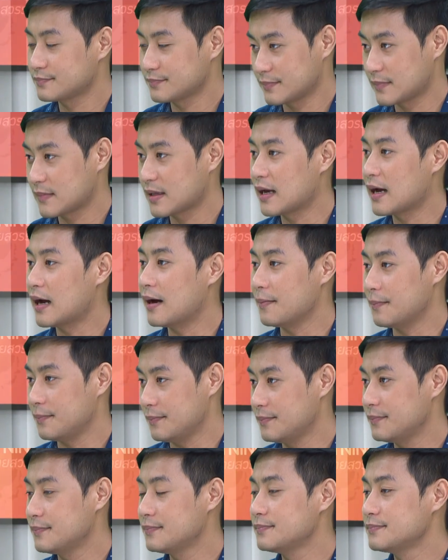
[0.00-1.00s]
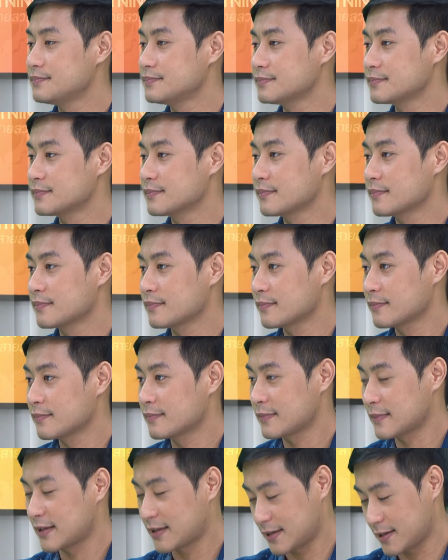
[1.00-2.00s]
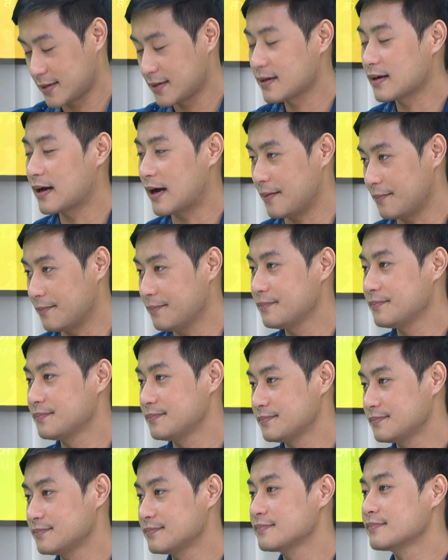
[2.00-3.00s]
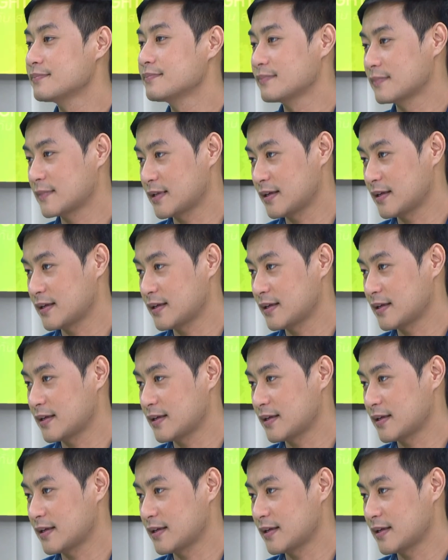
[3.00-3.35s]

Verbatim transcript: วิตเลยที่มีงานทำกับเราที่บ้านแกะปู